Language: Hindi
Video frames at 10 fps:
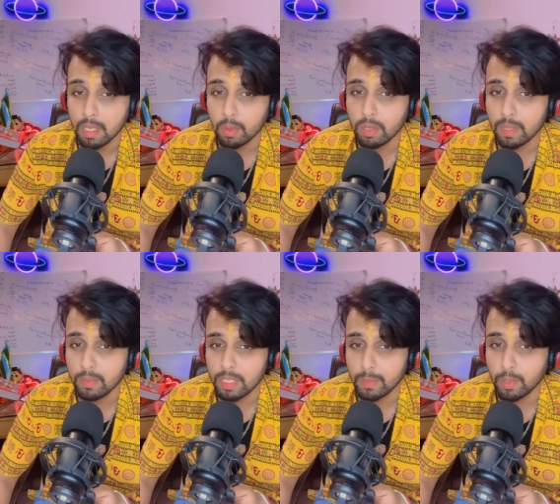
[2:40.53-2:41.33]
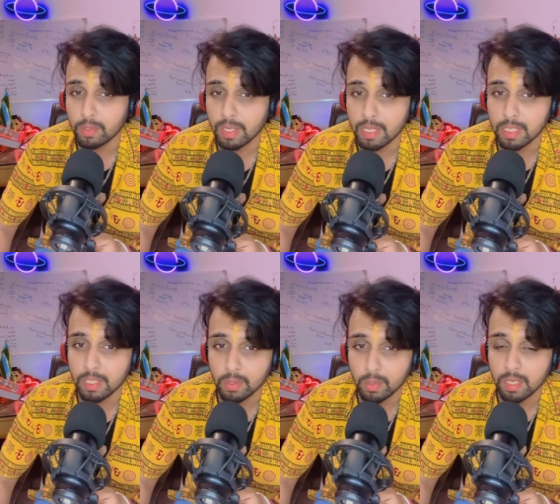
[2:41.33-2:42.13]
क्योंकि अब चीज़ें बहुत ज़्यादा
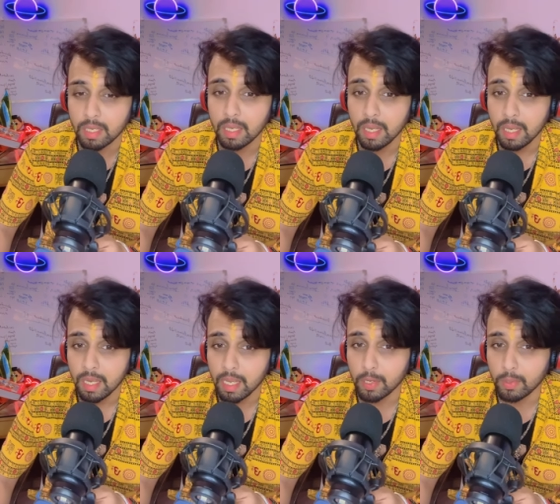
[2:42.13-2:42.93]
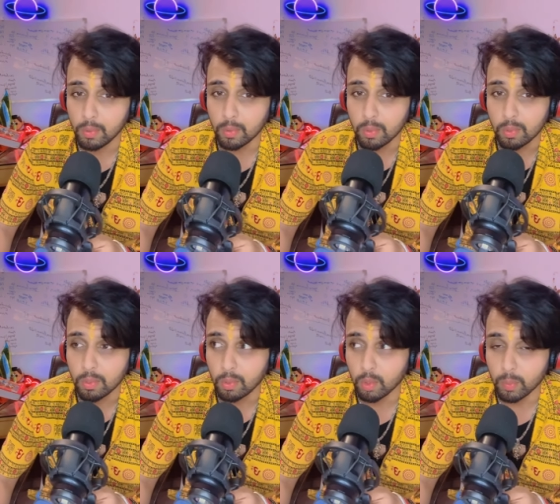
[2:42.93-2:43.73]
चेंज हो गई हैं एक ट्रू गुरु
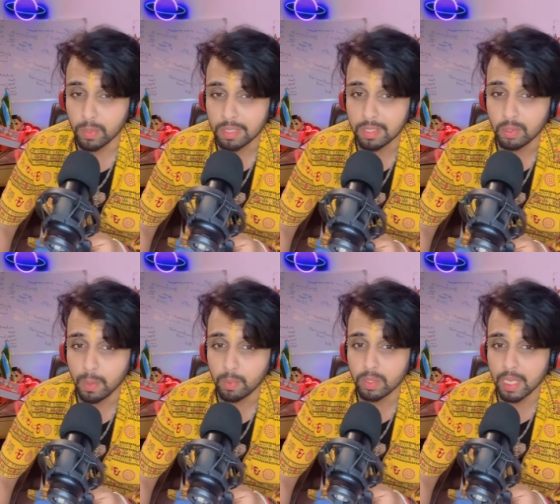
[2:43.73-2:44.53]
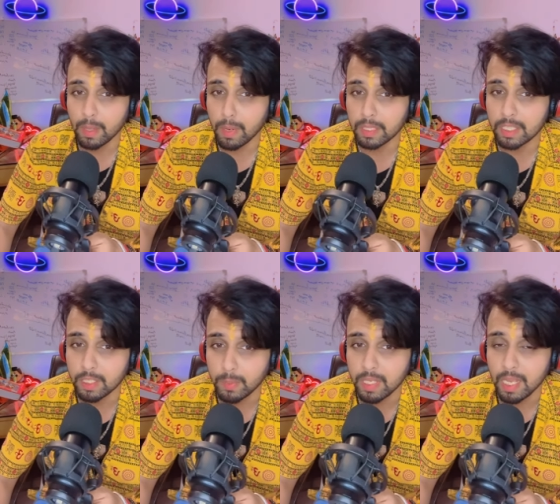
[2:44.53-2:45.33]
ट्रू पर्सन जो आपको सारी बातें
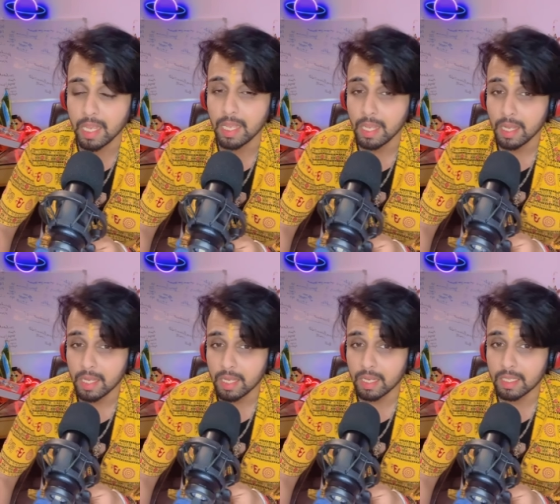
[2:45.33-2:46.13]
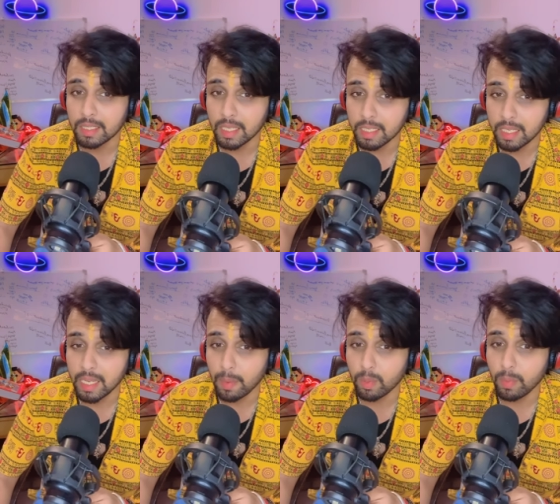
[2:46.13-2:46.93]
सच बताए है ना सही सही
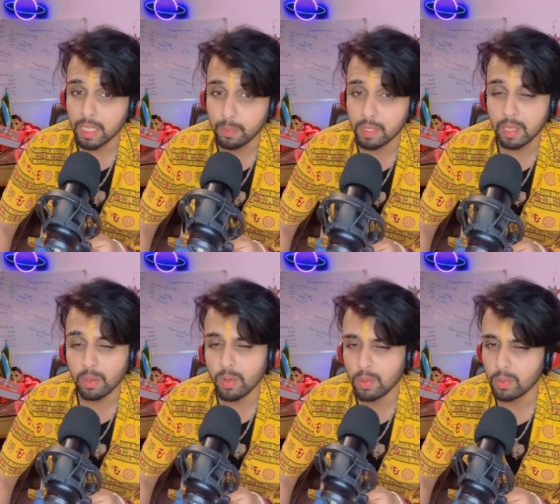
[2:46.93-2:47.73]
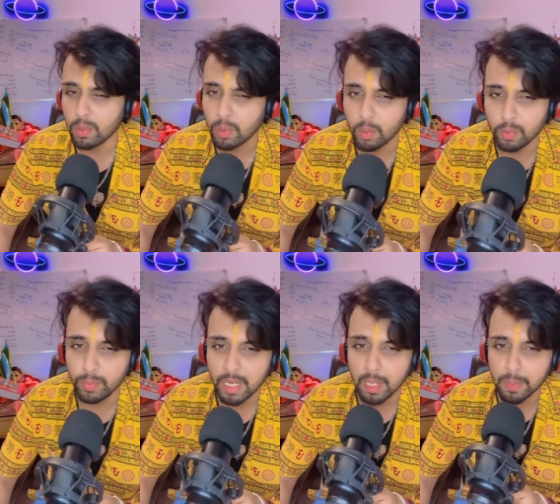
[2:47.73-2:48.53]
आपको बातें बताए क्योंकि और लोगों को खुद
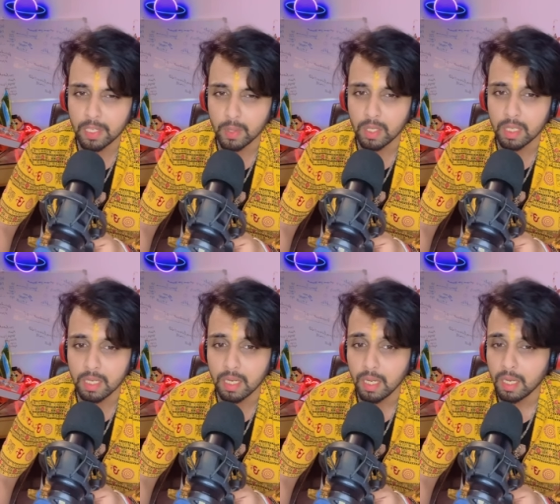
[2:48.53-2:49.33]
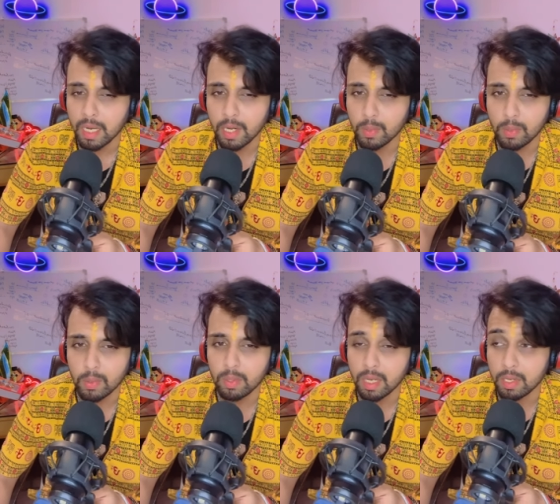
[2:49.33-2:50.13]
भी नहीं पता होती है ना आई डोंट
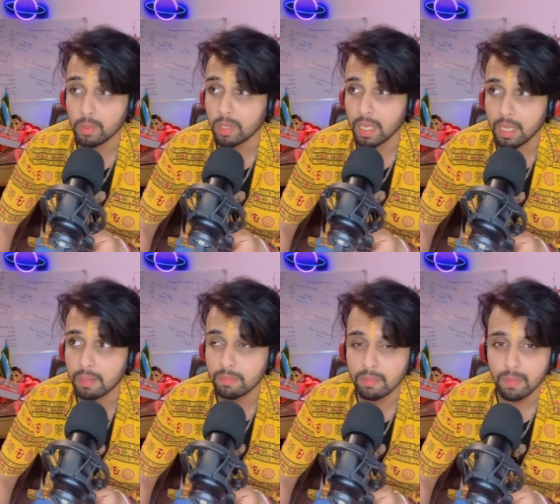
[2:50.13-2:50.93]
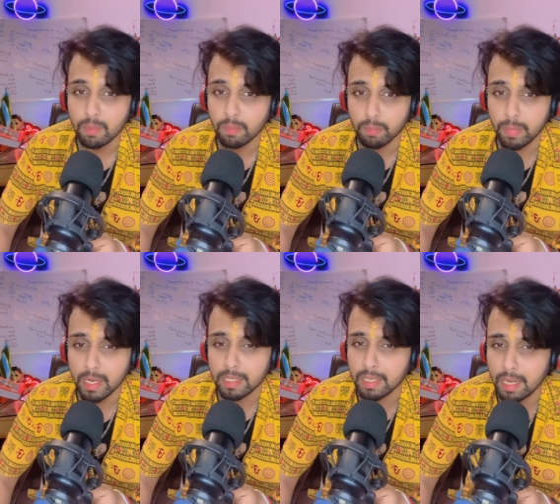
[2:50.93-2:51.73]
नो आई डोंट केयर मैं
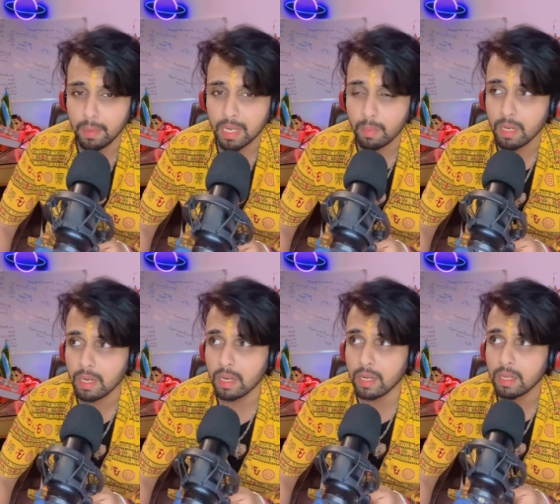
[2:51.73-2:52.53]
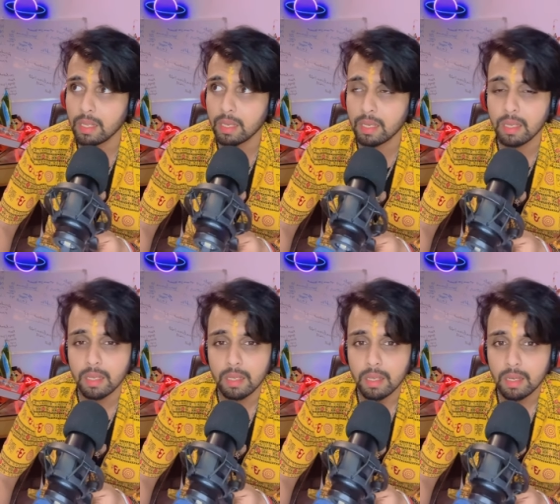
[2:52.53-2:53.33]
किसी का भी नाम ले रहा लेकिन ठीक है कि
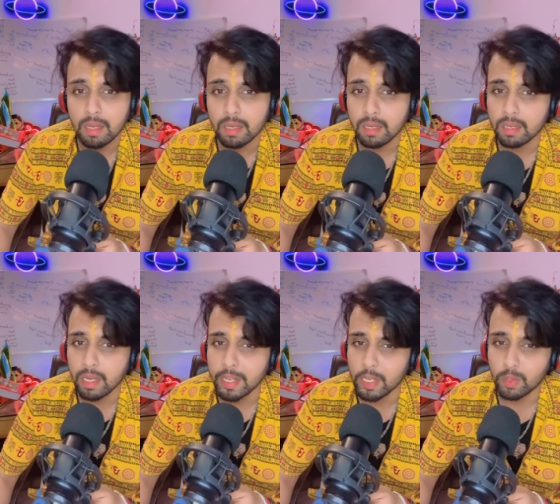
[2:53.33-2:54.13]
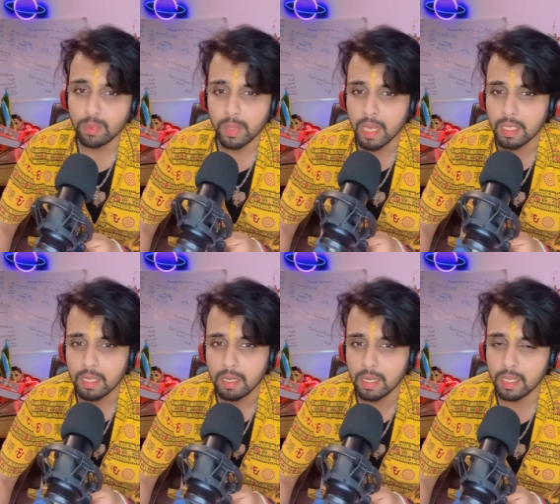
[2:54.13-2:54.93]
एन जी में भी क्या
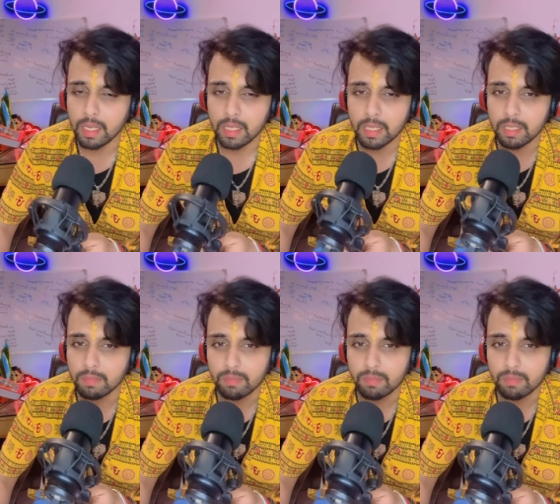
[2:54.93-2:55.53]
चल रहा है ठीक है